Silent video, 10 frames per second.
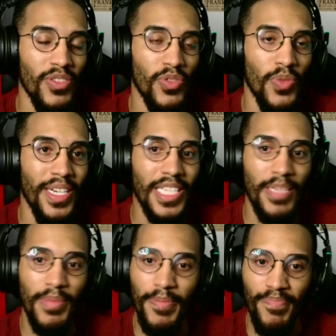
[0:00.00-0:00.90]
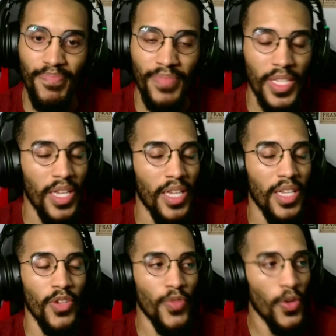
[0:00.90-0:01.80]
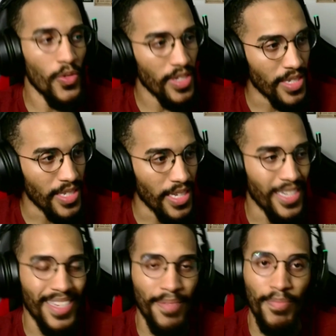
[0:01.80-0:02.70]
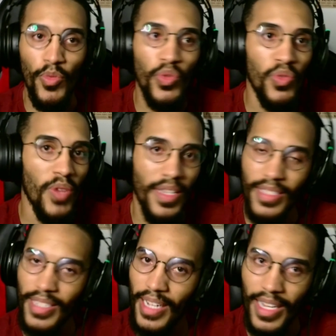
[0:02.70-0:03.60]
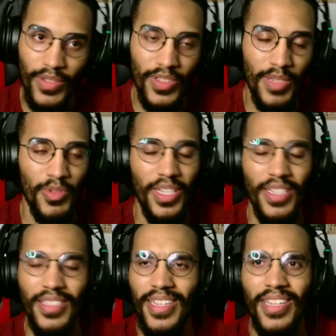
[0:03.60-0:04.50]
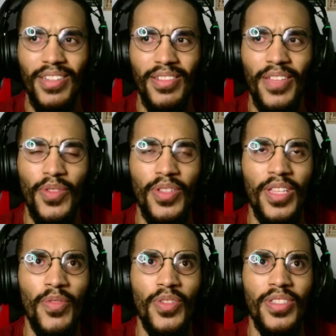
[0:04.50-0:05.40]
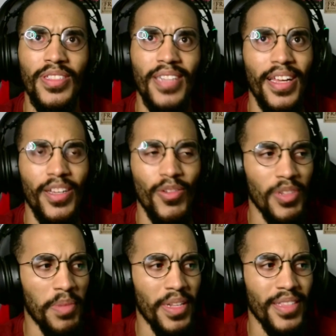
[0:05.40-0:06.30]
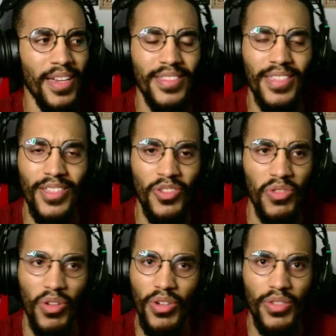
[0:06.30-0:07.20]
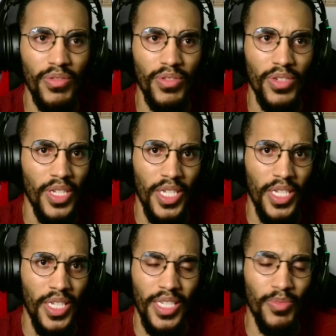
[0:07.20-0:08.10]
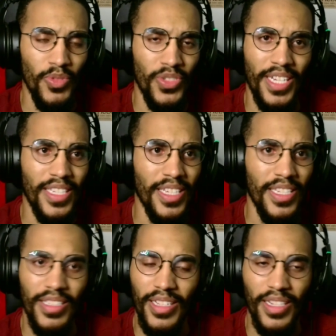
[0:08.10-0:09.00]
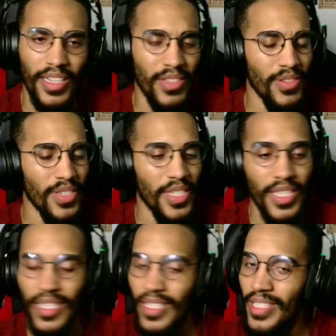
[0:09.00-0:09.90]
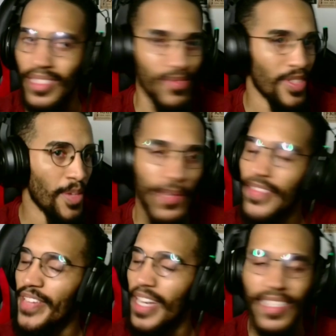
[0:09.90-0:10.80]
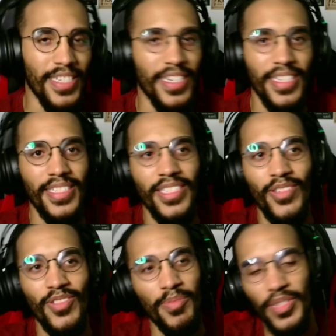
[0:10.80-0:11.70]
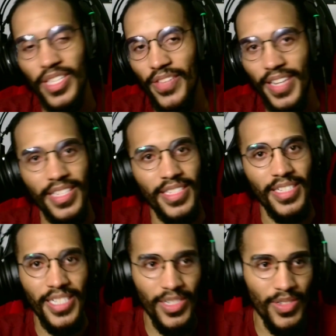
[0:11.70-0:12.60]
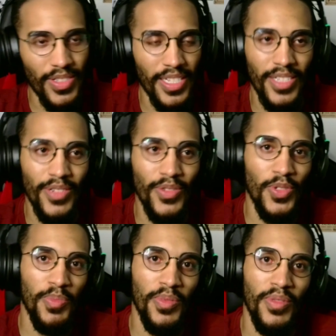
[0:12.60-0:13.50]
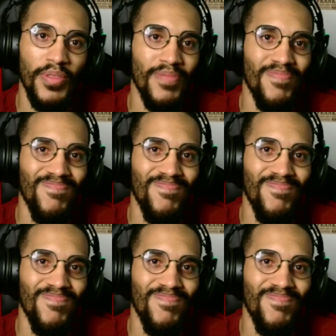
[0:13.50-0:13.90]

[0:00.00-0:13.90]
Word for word: do anime. Eu volto a dizer, isso é muito arriscado, isso é muito arriscado. Teve, teve um strike há um tempo atrás, é histórico em música geek, tá ligado? Não tem por que ficar arriscando assim, não tem por que ficar arriscando, entendeu? Tipo,